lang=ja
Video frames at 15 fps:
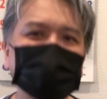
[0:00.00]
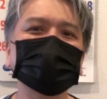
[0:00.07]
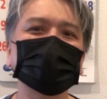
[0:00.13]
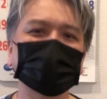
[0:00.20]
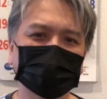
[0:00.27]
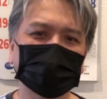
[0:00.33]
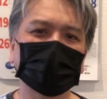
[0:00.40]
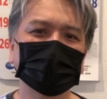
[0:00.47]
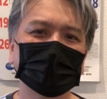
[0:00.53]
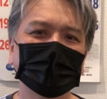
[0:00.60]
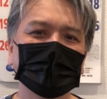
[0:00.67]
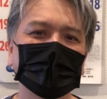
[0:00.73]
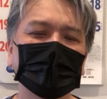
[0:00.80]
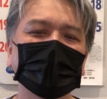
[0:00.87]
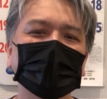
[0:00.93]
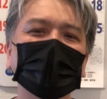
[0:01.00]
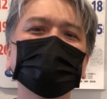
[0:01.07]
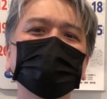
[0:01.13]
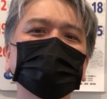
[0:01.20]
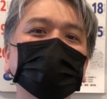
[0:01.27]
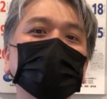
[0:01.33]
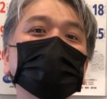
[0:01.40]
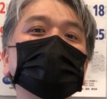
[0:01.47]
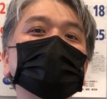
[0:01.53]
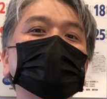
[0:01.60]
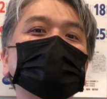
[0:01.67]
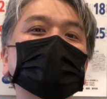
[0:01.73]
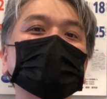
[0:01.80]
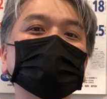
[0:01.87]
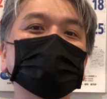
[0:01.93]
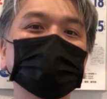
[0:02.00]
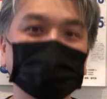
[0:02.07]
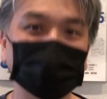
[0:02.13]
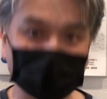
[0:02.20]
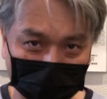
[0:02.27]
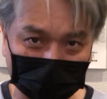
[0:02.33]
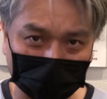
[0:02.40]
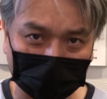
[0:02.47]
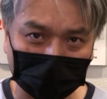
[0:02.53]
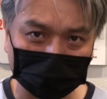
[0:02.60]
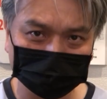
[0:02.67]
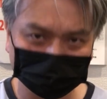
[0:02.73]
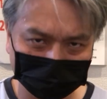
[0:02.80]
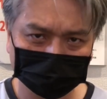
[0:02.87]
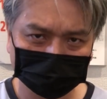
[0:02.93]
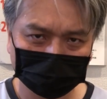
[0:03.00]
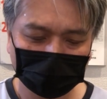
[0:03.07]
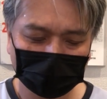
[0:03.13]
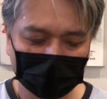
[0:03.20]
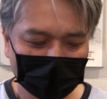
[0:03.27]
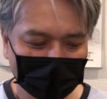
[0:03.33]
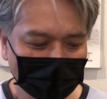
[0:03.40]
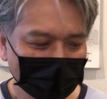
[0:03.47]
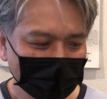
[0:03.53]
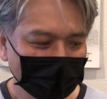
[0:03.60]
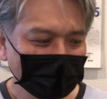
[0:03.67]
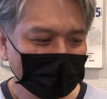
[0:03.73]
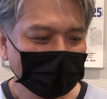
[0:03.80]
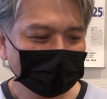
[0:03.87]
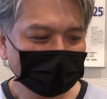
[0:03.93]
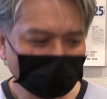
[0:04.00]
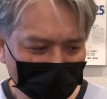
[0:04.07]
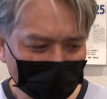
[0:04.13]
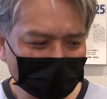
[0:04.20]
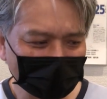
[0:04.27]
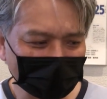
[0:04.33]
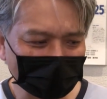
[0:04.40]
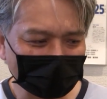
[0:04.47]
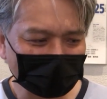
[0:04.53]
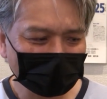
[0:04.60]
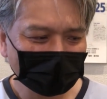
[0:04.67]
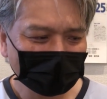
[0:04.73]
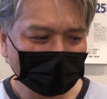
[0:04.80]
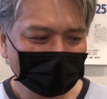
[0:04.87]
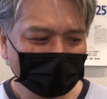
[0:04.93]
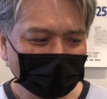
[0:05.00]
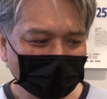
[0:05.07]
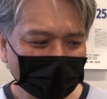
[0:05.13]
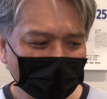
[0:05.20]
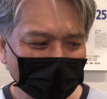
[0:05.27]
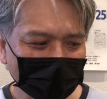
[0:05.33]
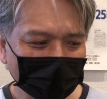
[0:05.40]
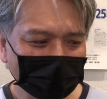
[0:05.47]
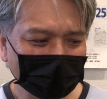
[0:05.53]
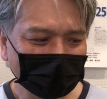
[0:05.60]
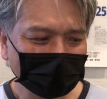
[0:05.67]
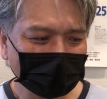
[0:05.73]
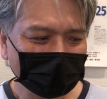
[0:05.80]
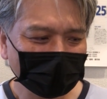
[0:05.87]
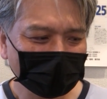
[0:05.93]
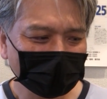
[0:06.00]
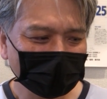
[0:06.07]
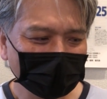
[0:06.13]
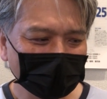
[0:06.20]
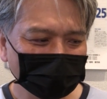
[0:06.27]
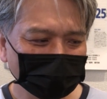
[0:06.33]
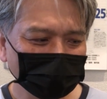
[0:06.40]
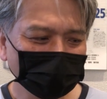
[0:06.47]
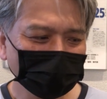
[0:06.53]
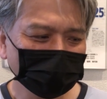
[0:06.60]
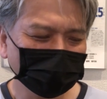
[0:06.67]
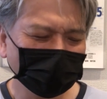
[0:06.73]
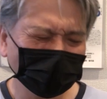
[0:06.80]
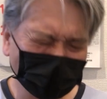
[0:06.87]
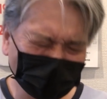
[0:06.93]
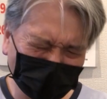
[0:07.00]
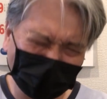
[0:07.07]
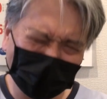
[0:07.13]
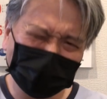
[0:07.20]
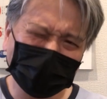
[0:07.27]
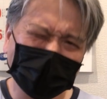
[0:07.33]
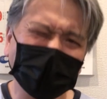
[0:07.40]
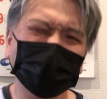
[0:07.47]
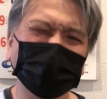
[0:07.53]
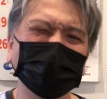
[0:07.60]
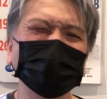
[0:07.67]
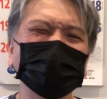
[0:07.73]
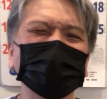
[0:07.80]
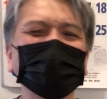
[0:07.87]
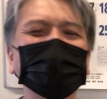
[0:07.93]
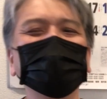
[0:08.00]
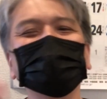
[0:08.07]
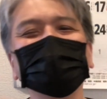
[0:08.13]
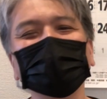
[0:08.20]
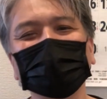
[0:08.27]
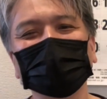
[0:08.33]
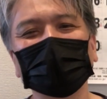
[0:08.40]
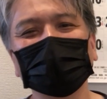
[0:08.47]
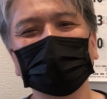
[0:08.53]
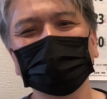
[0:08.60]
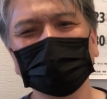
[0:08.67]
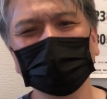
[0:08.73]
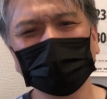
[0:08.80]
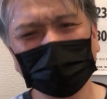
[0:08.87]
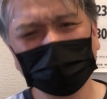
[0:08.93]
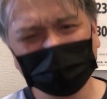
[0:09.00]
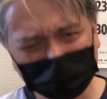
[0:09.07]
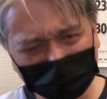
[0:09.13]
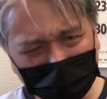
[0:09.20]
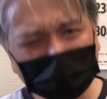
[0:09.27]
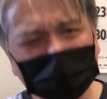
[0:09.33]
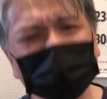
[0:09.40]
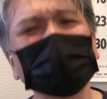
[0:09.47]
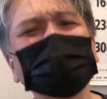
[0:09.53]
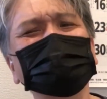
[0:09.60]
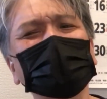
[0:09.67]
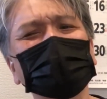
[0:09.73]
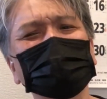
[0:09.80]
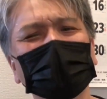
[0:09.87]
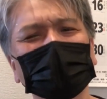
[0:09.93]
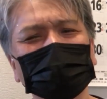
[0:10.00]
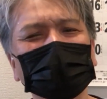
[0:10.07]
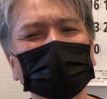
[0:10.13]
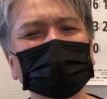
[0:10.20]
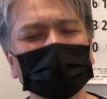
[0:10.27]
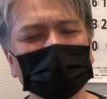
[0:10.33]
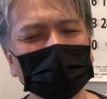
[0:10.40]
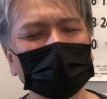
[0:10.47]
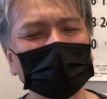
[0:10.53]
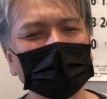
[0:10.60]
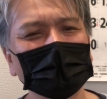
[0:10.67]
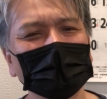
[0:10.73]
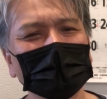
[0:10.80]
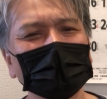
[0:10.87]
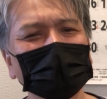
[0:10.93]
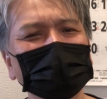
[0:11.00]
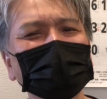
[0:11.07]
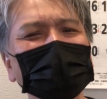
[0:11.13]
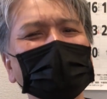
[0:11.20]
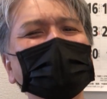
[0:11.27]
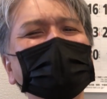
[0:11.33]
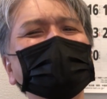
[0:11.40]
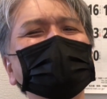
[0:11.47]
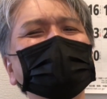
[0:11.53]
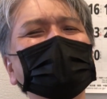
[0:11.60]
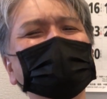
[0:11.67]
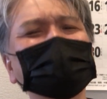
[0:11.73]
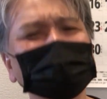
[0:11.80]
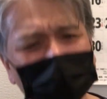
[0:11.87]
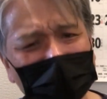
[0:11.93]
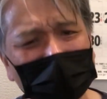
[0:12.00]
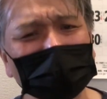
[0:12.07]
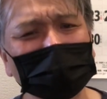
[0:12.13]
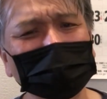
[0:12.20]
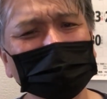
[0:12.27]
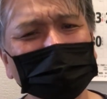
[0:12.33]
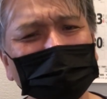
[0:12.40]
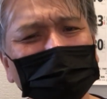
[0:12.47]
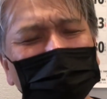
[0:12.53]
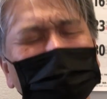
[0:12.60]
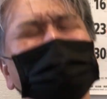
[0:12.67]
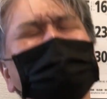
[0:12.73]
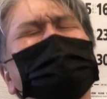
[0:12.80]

い安かった。あのドンキさんよりも安かった。ただね、えー、そのものすごいメリットと同時にね、ちょっとした弱点もありましてね、品数が少ない、えー、